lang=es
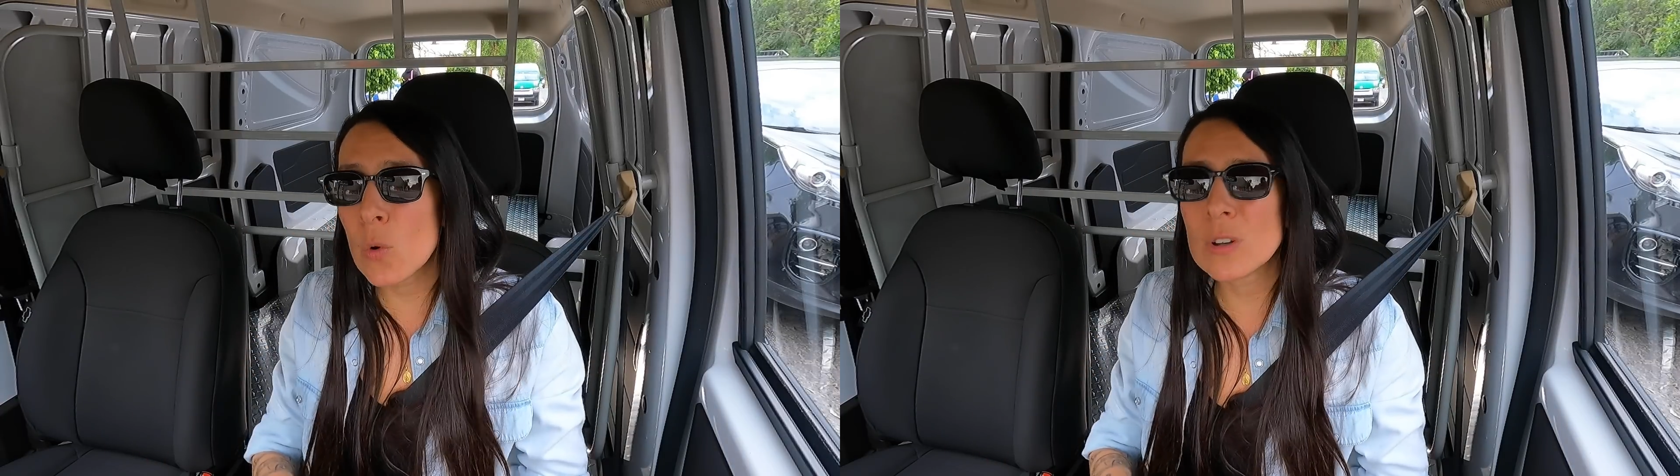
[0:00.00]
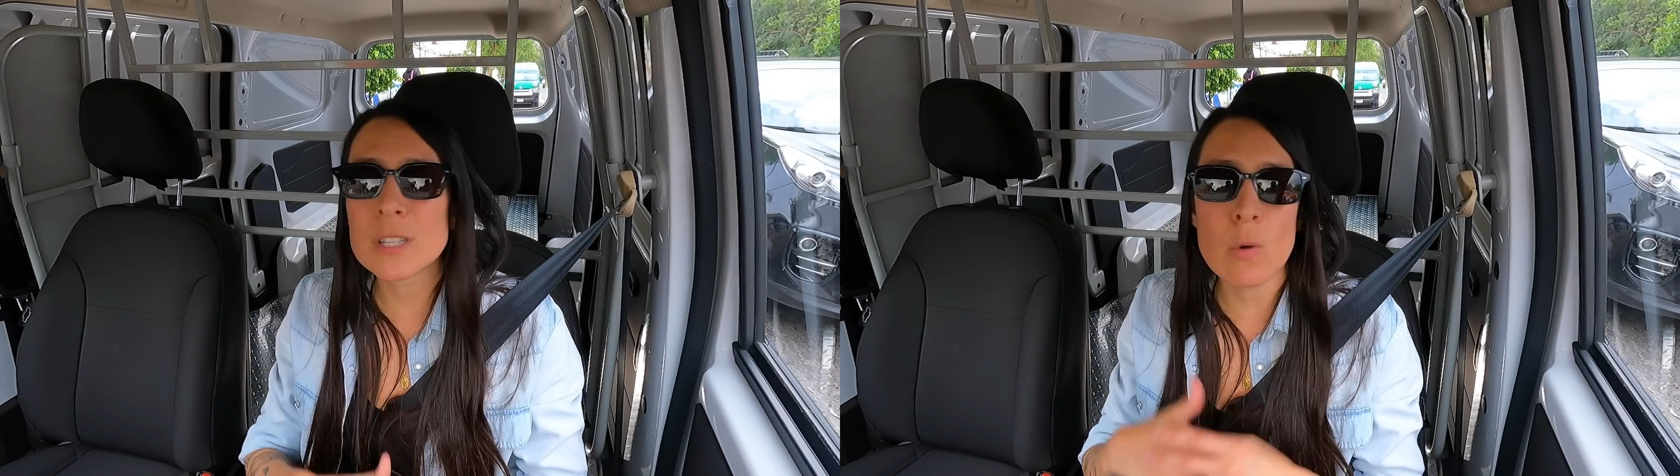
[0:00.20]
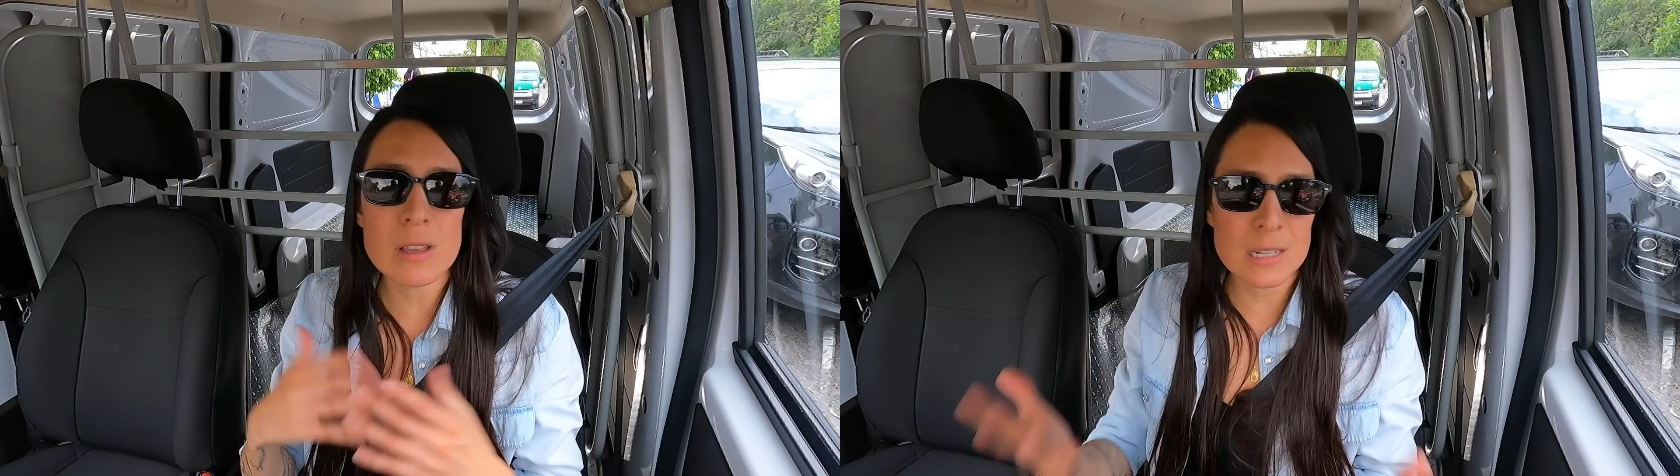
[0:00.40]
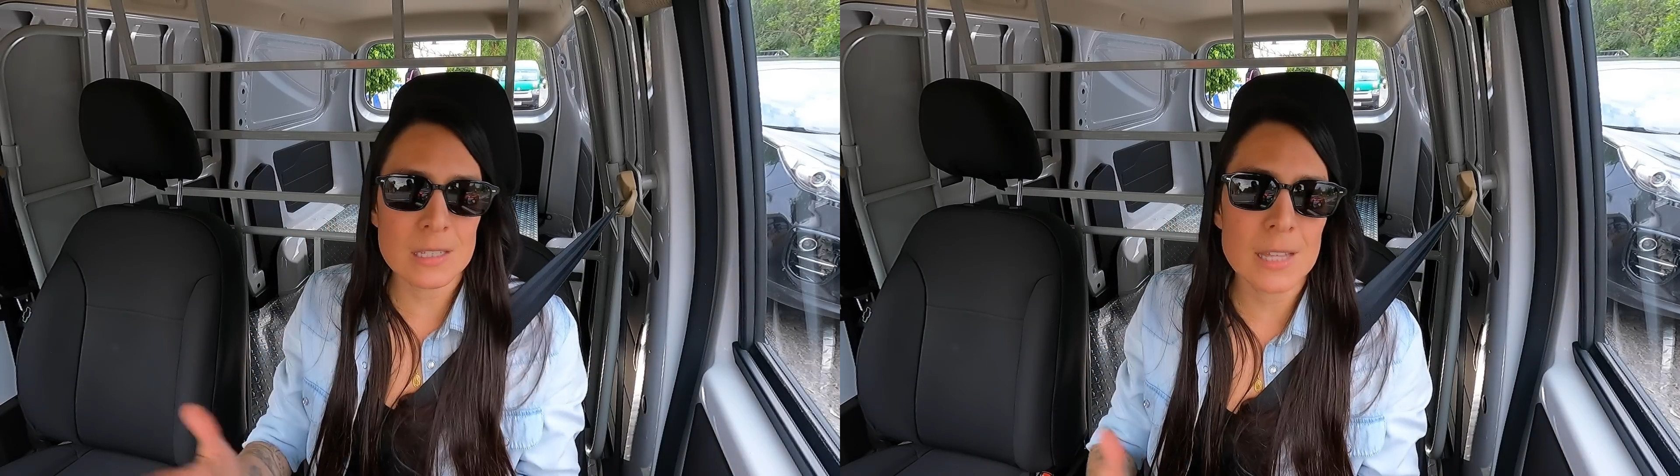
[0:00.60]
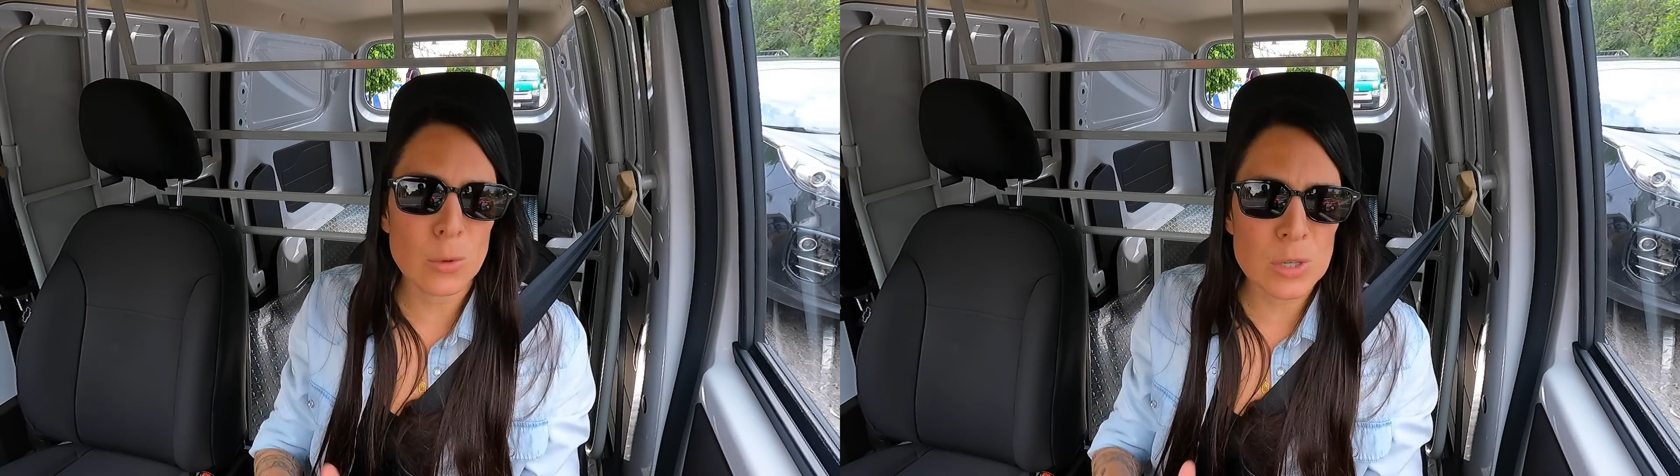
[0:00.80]
full, si vas a
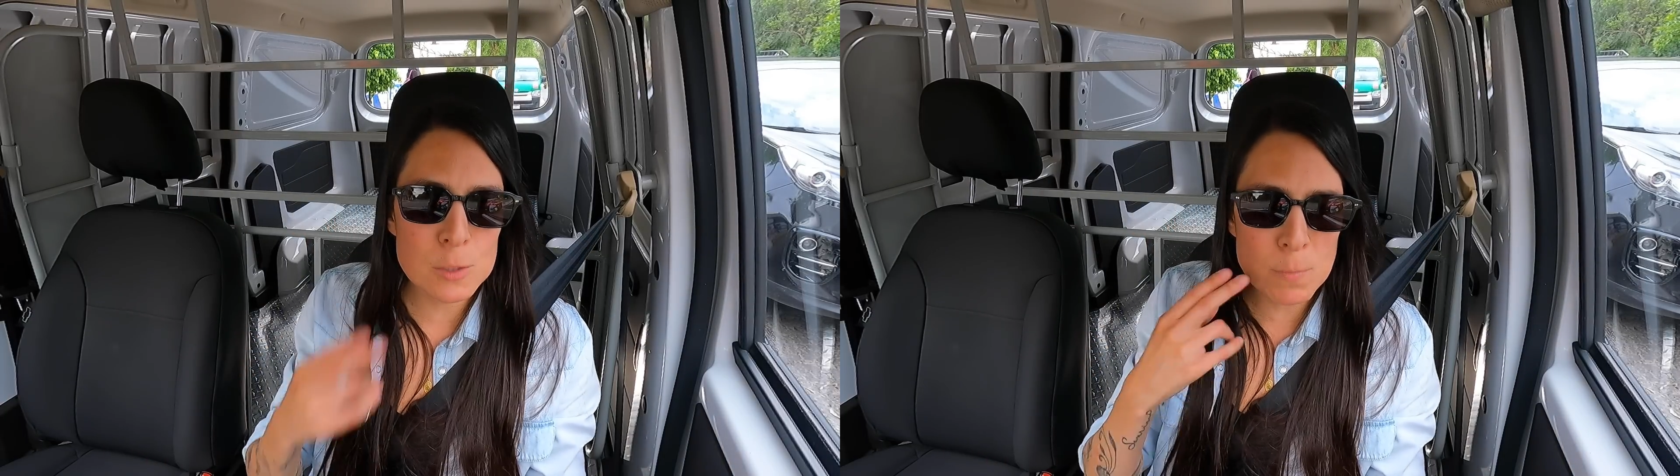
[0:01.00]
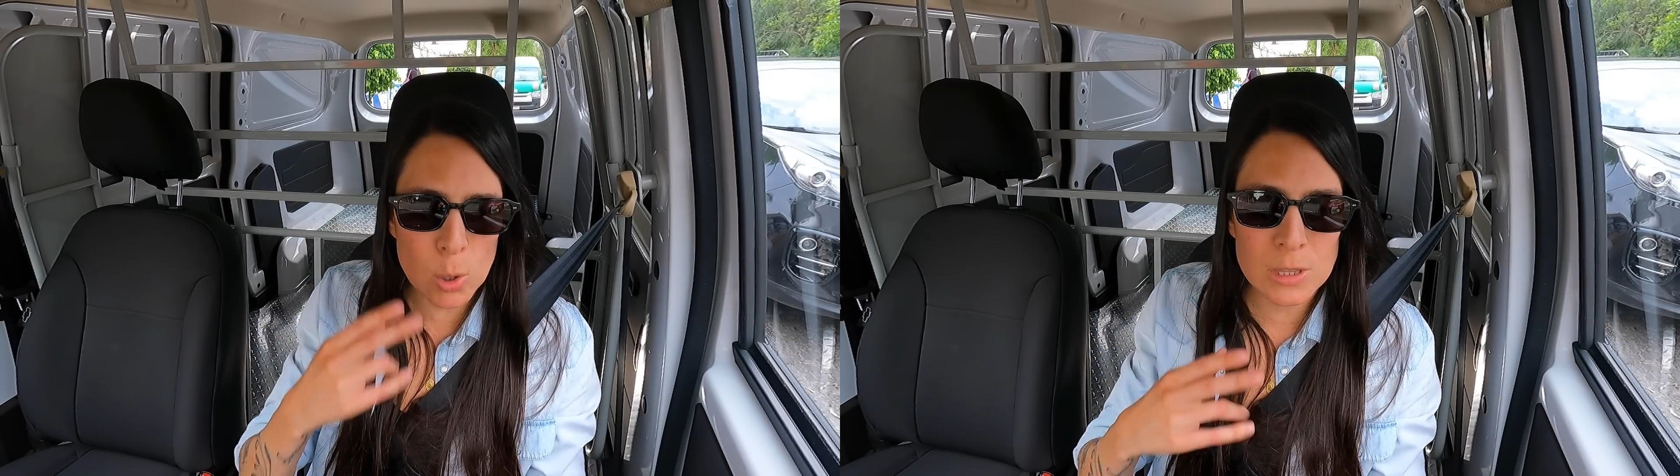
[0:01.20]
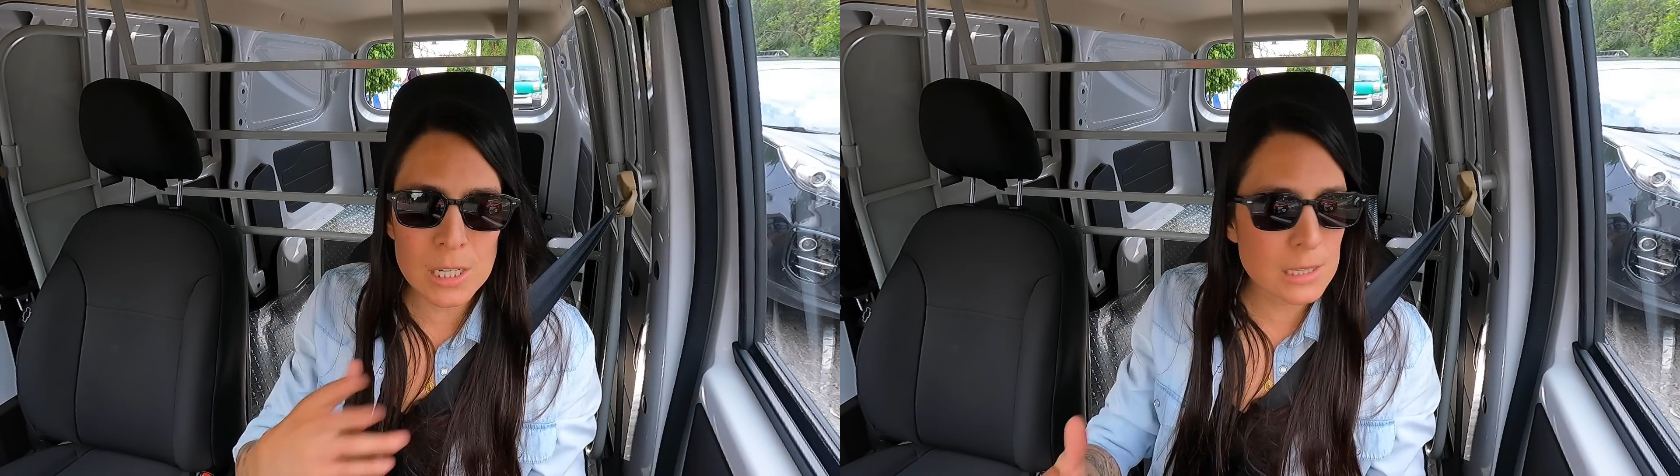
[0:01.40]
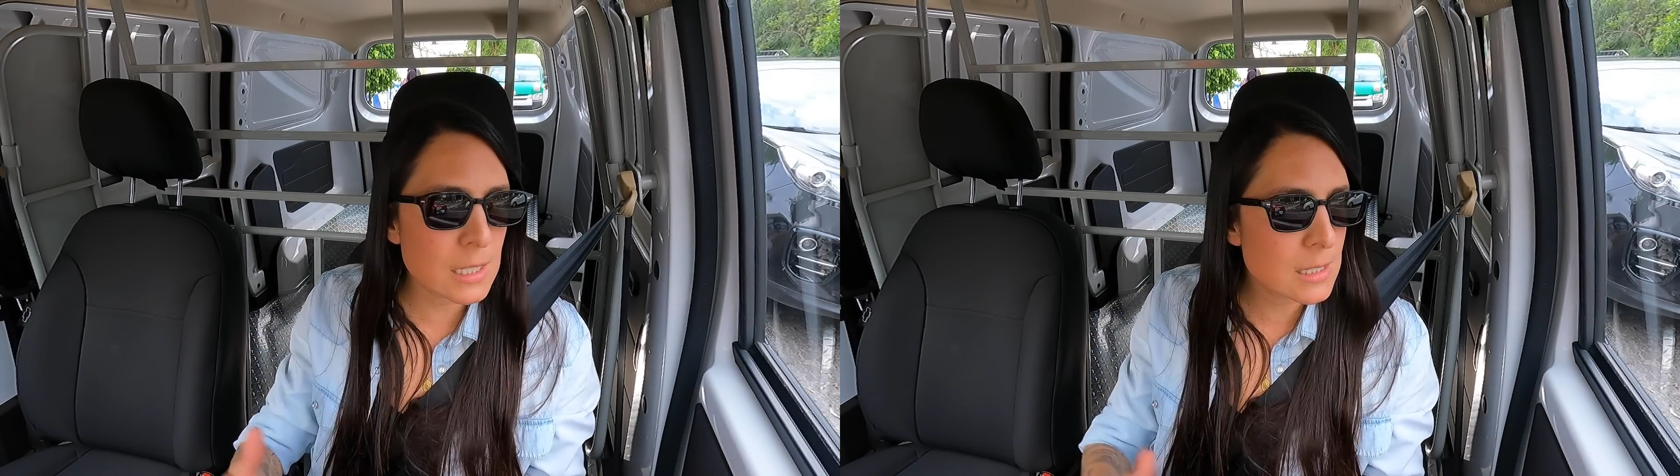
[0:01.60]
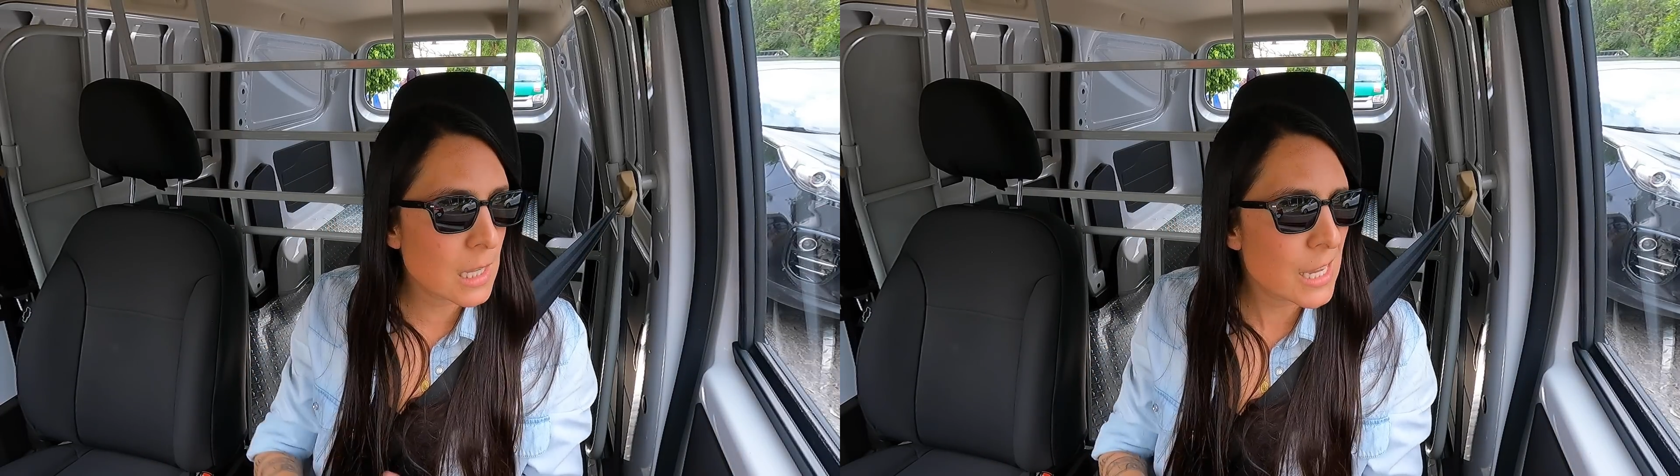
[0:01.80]
necesitar un spotter que
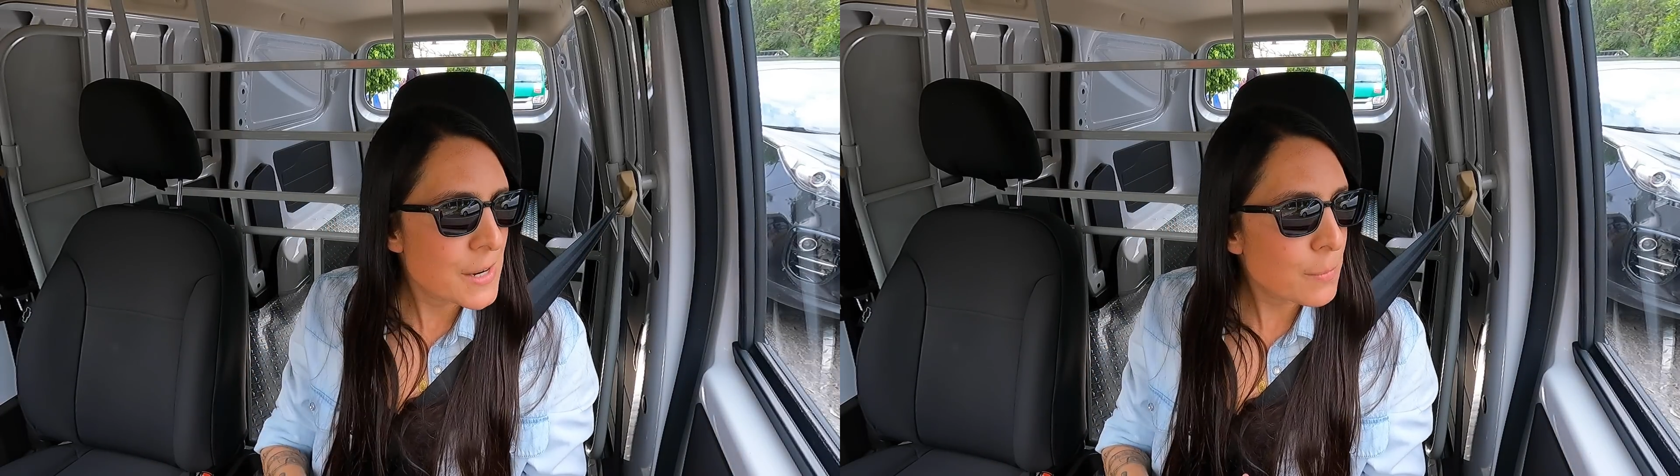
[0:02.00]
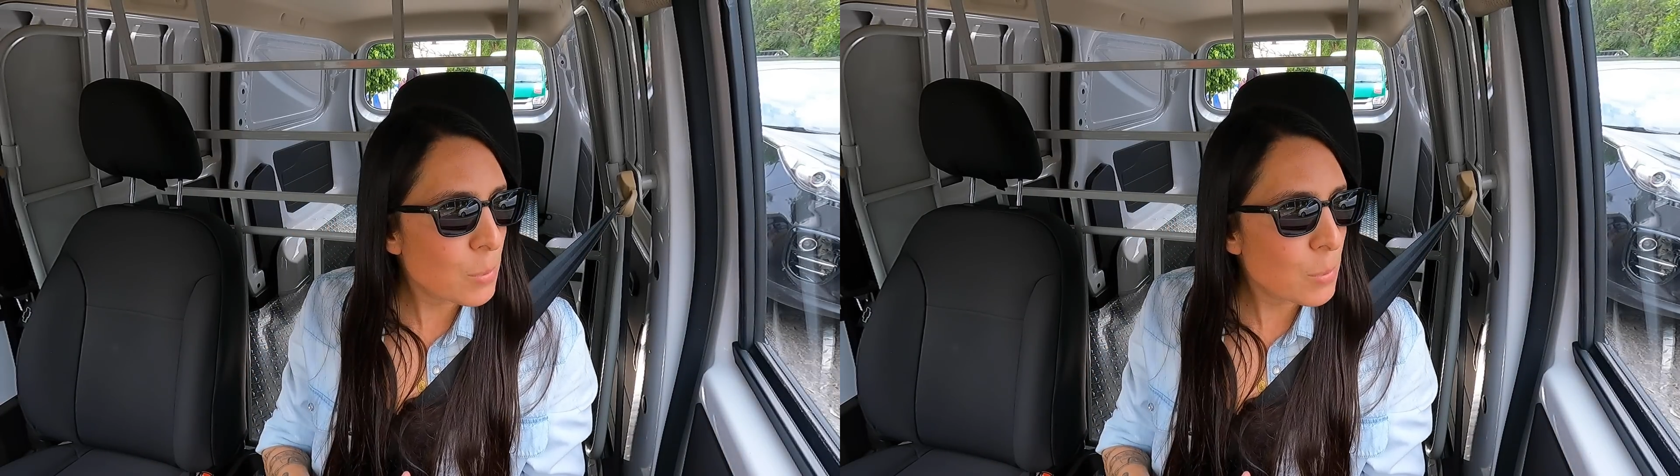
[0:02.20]
te esté